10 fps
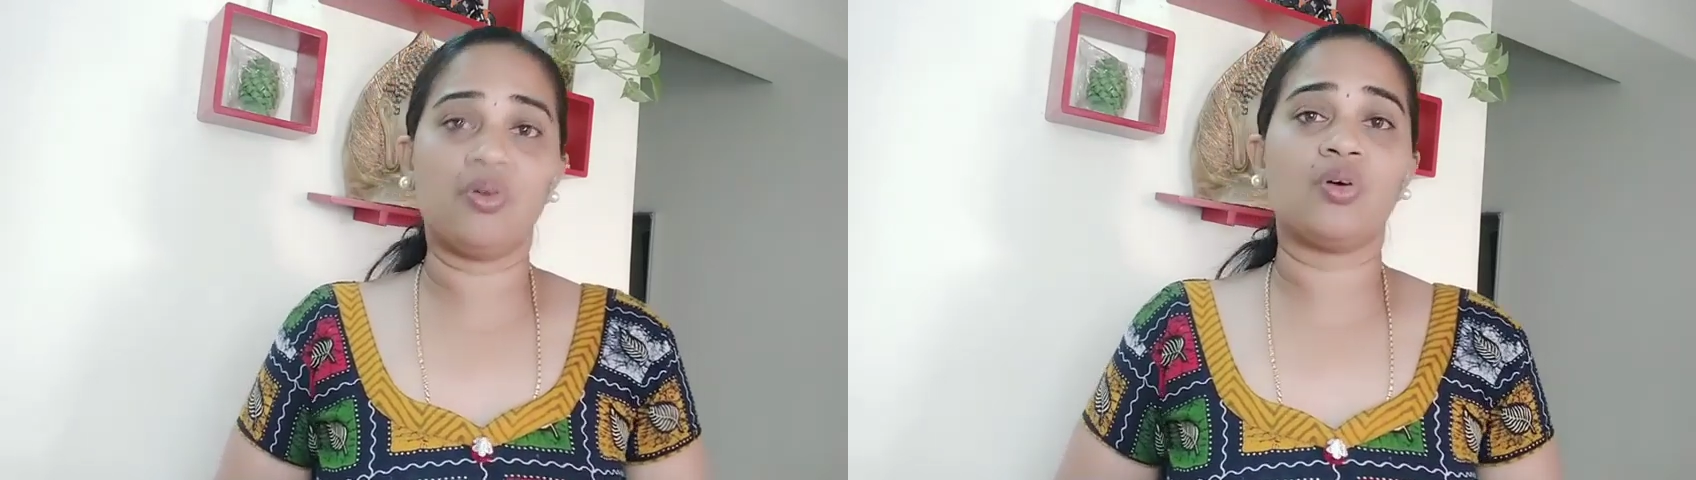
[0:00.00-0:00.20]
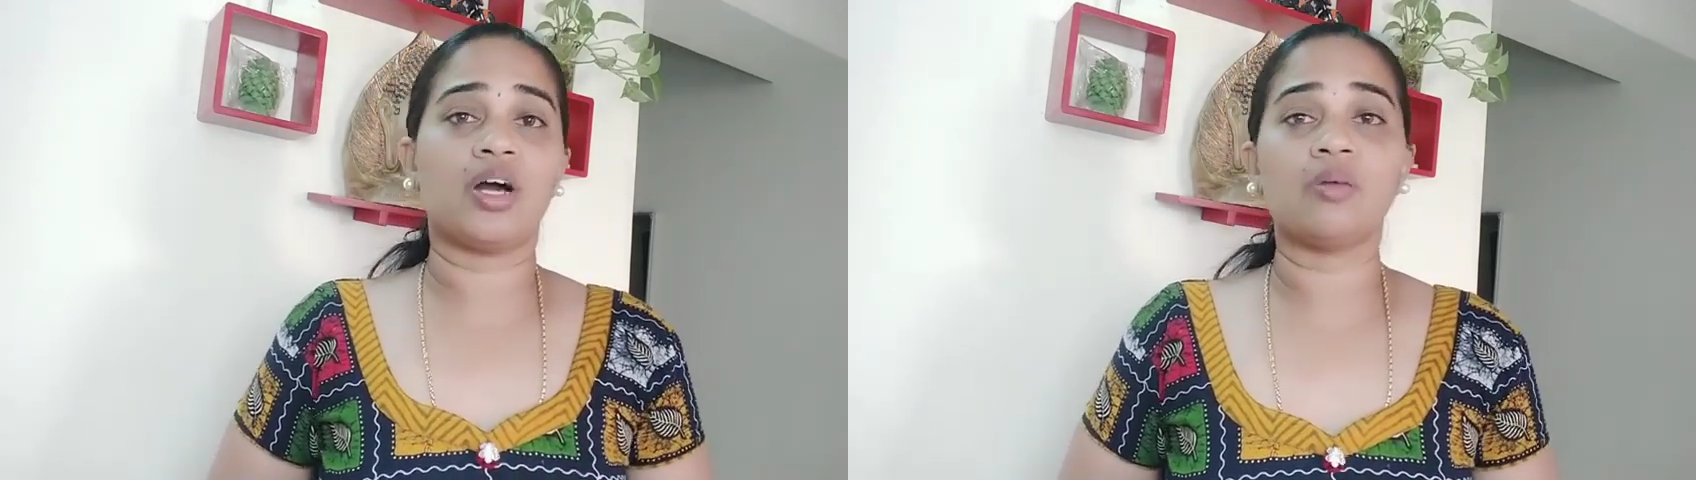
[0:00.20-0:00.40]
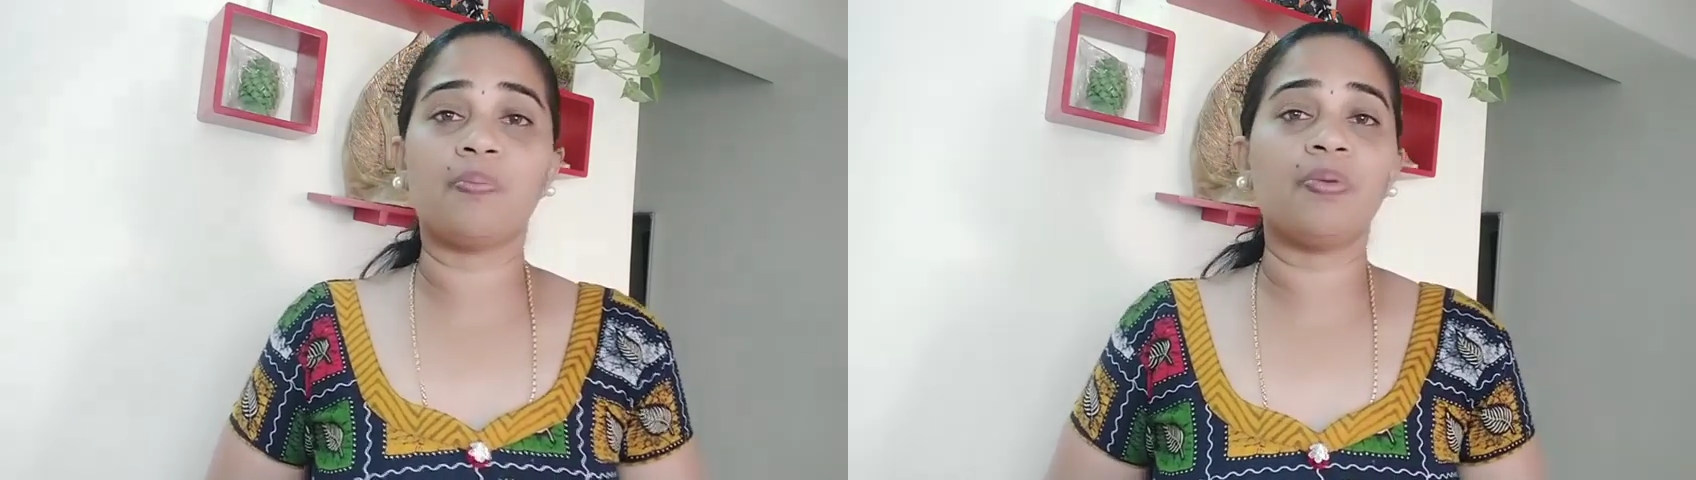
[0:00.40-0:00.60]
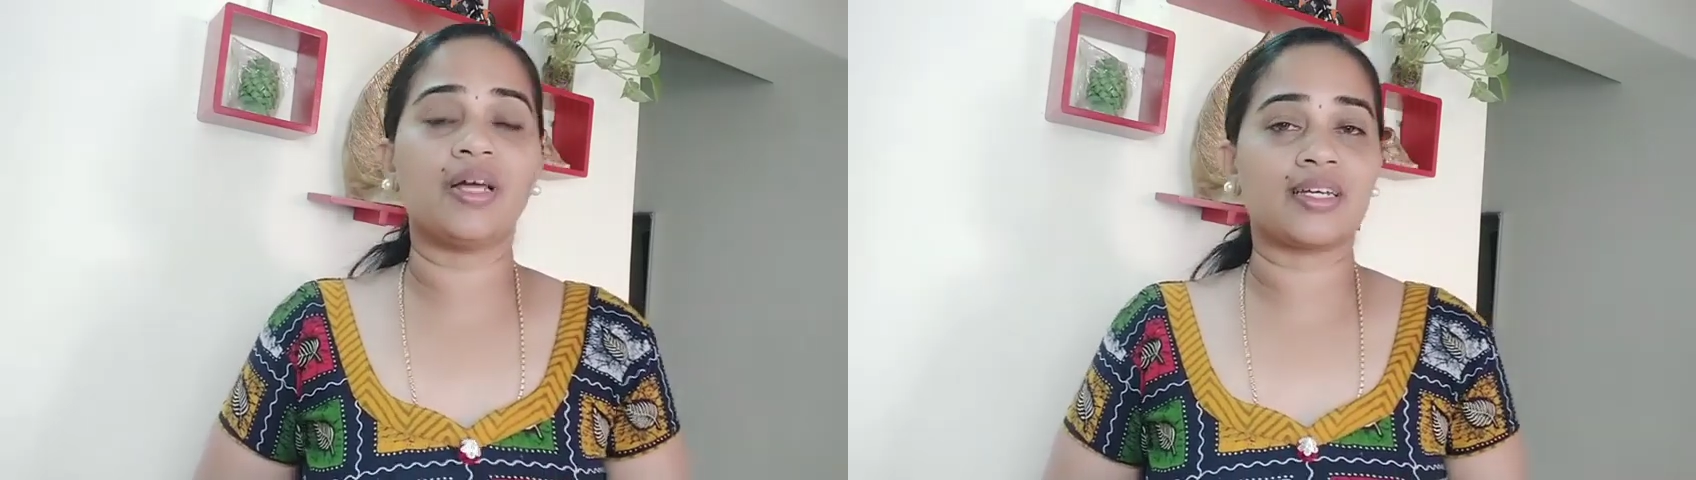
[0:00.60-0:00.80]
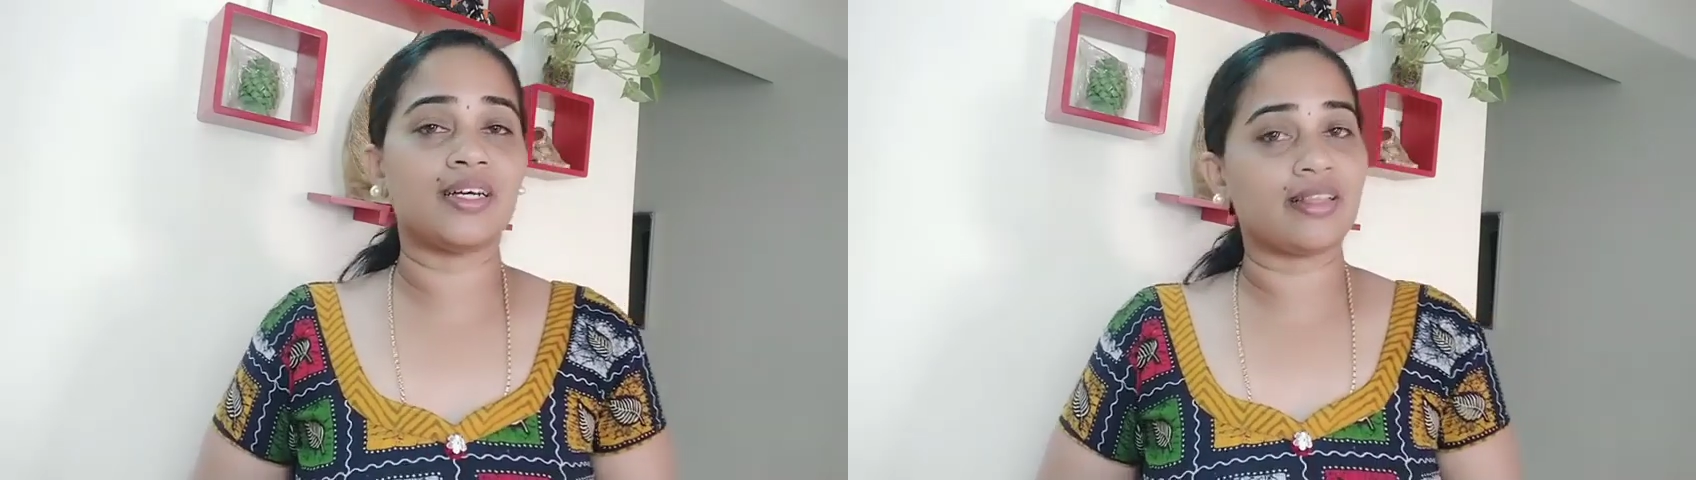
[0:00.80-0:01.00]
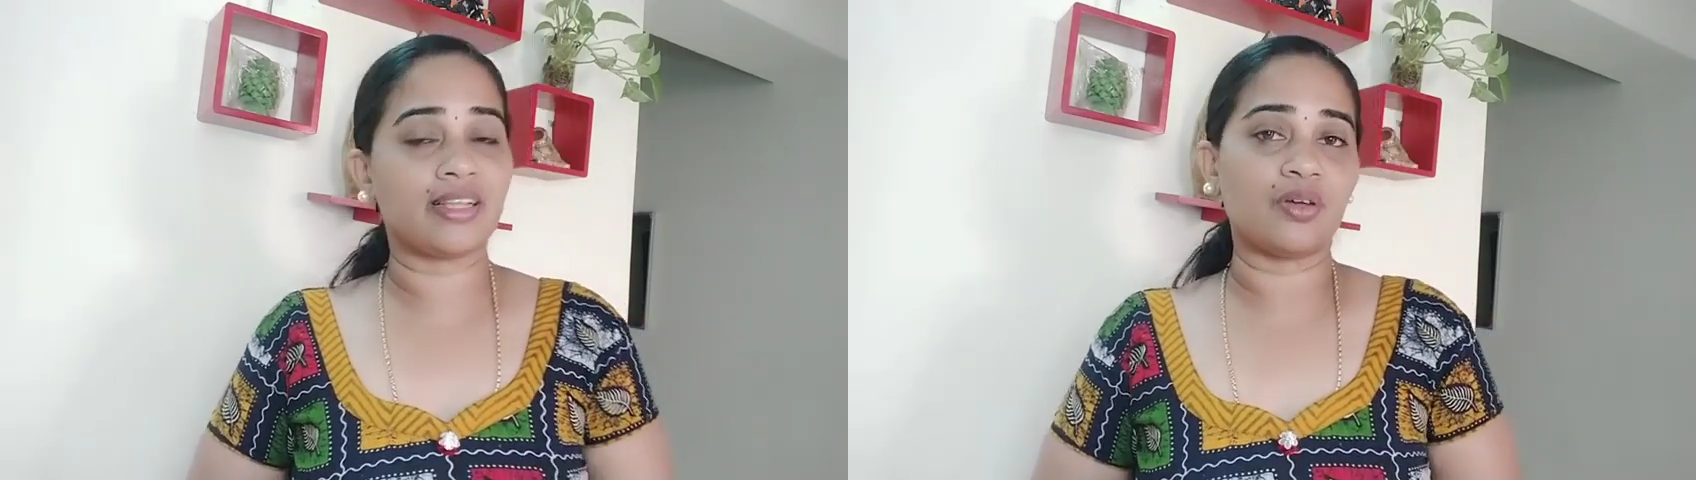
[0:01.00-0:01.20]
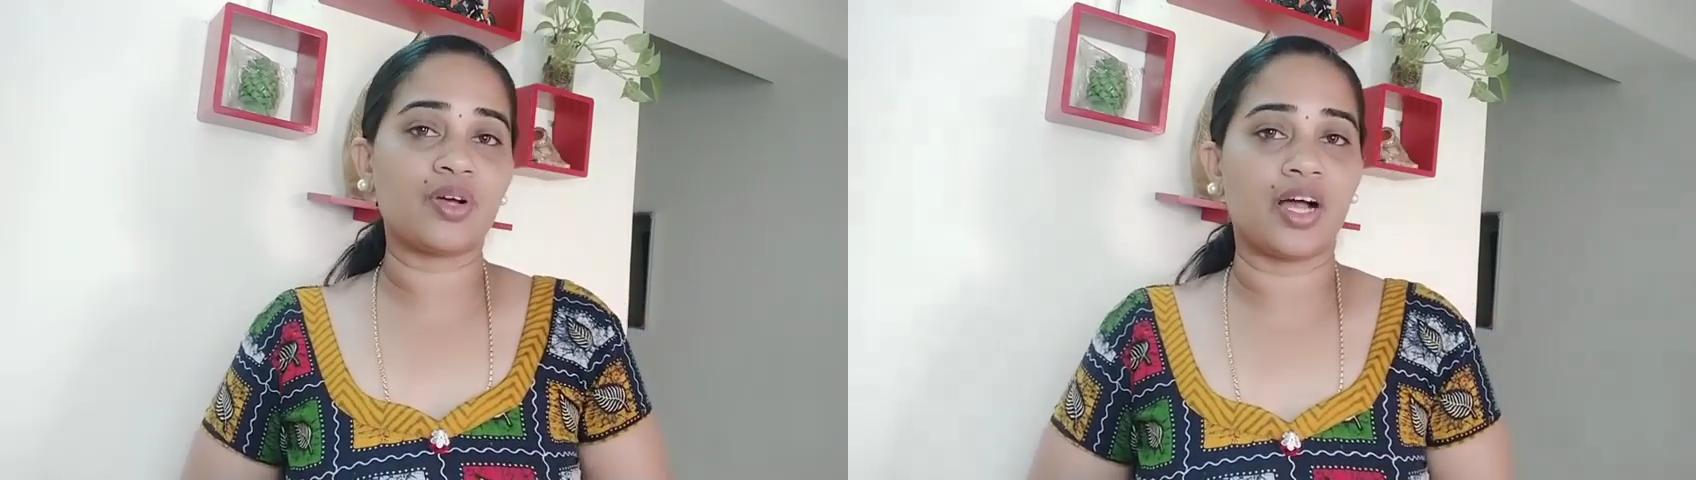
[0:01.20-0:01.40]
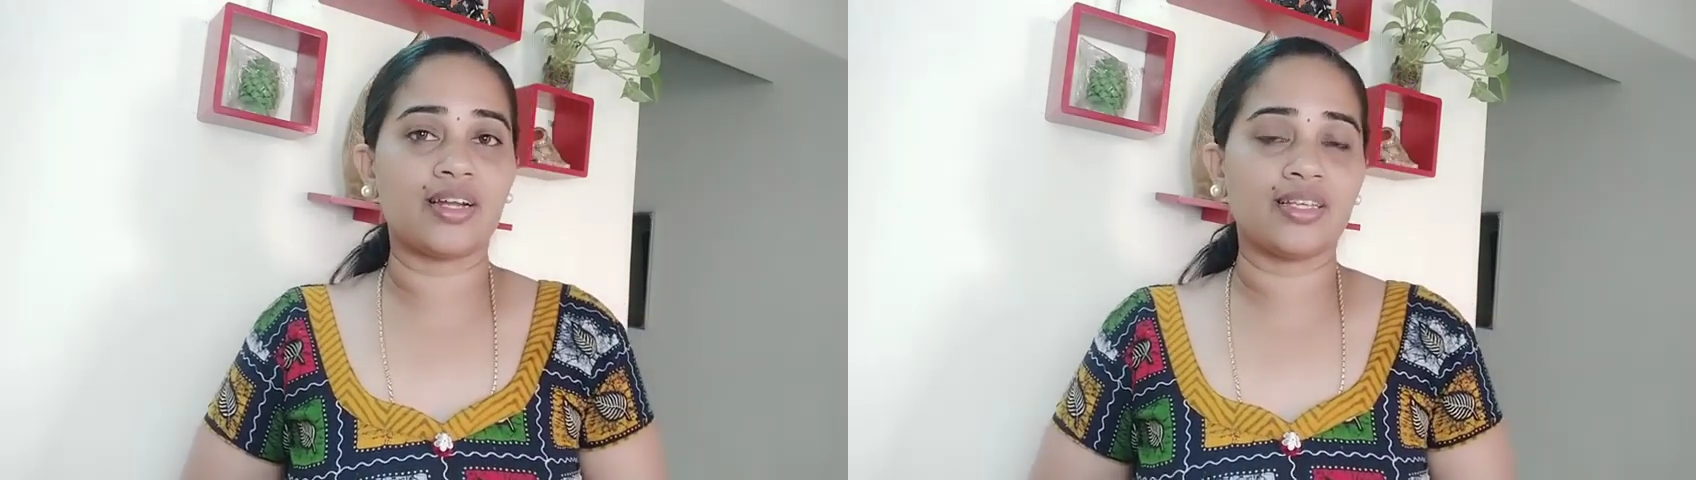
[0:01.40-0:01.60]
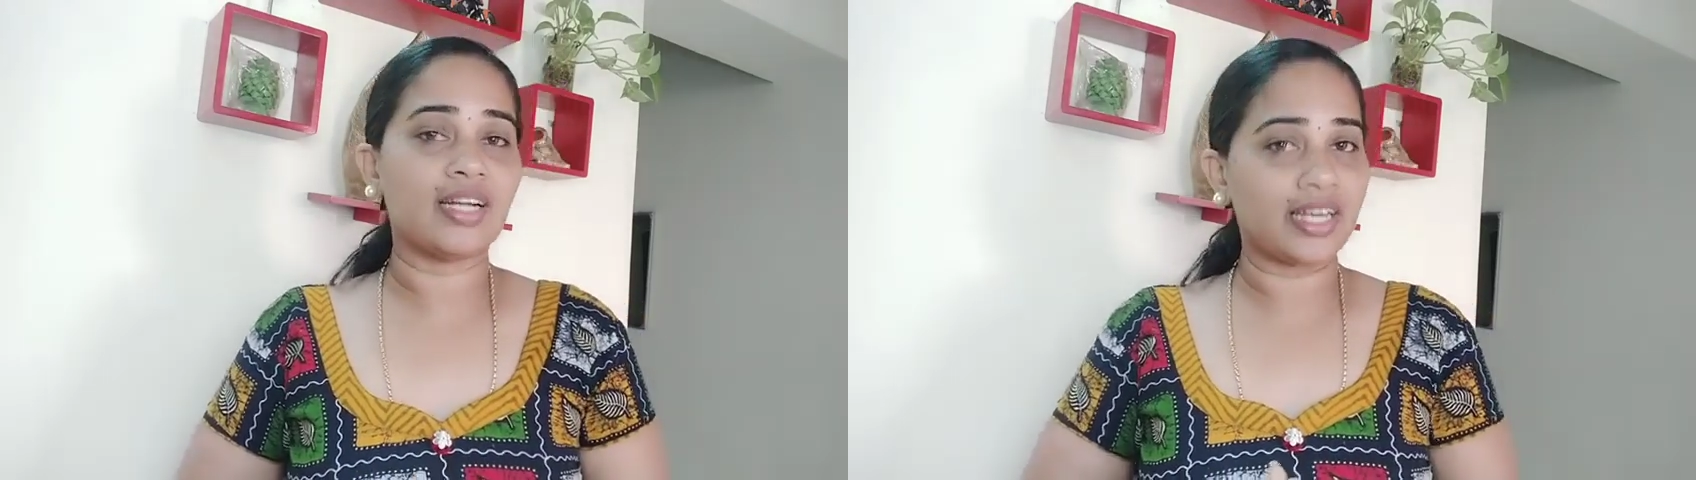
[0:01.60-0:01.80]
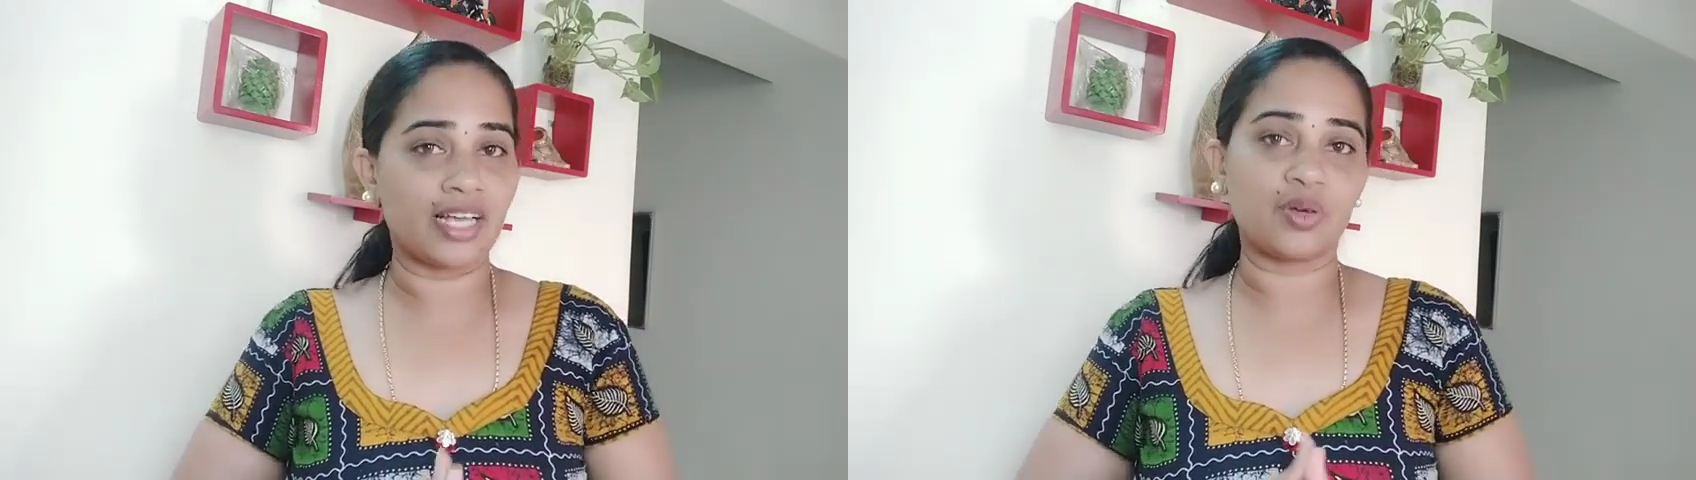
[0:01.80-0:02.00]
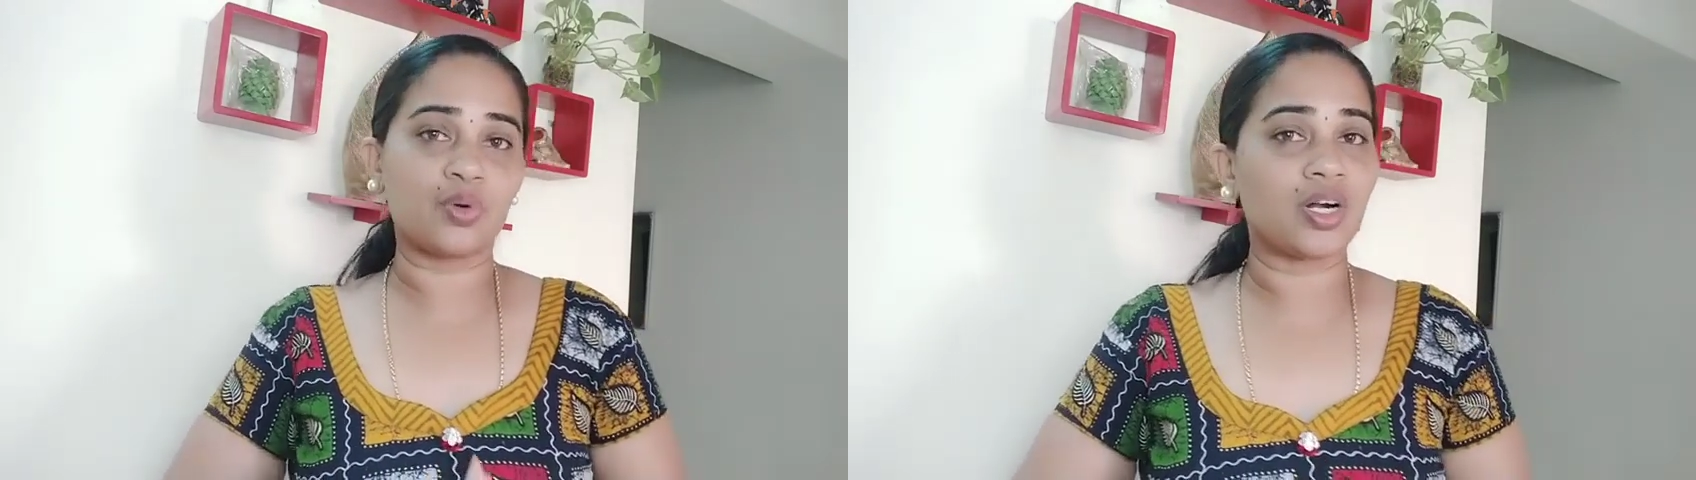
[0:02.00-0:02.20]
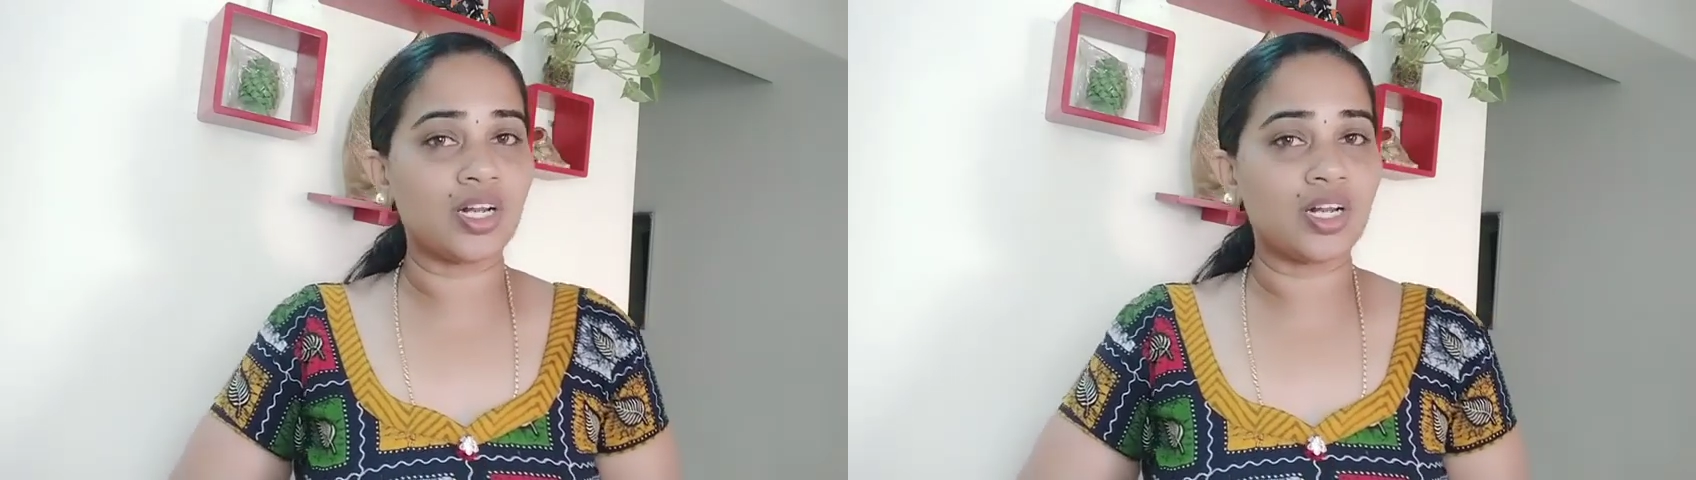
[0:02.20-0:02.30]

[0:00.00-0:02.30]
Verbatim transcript: கருப்பாக இருக்குது அந்தளவுக்கு ஆகிடுது இன்றைக்கி அதுக்குண்டான